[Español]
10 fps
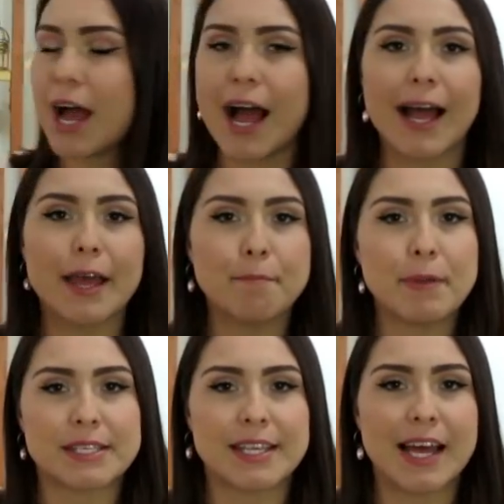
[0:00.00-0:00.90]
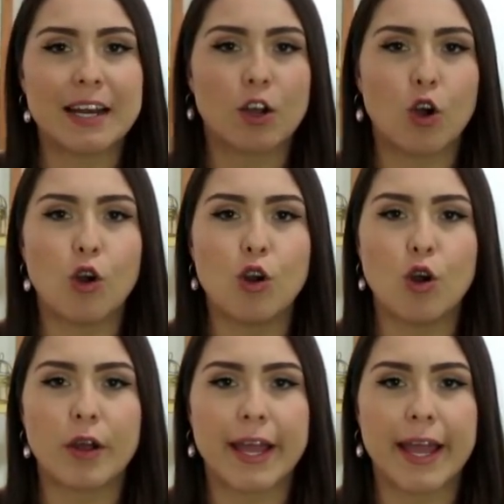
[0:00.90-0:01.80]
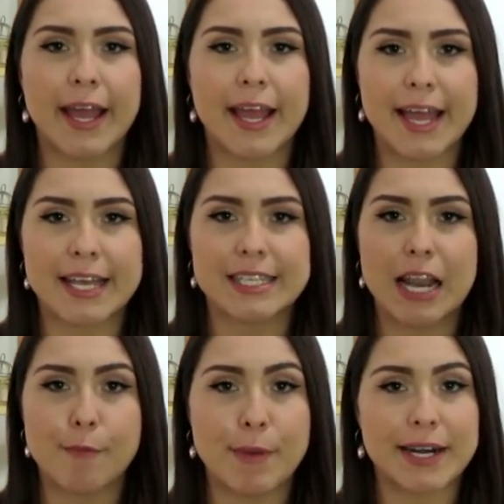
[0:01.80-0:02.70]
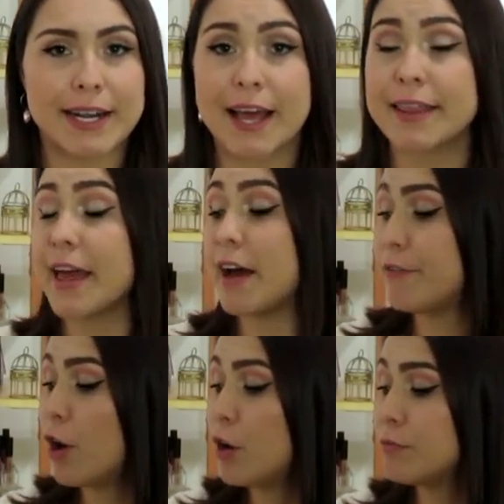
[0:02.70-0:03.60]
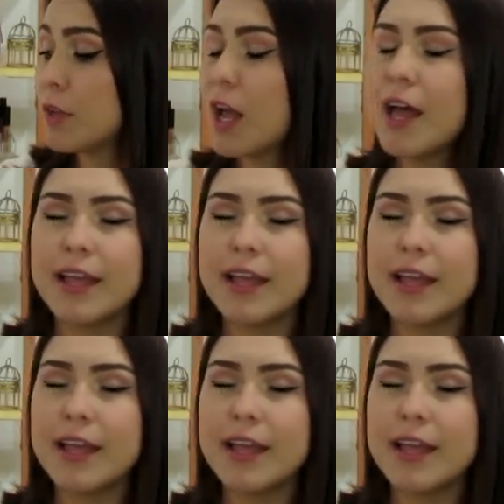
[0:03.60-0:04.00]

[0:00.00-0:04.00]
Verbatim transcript: a empezar con lo que es la marca de Avon.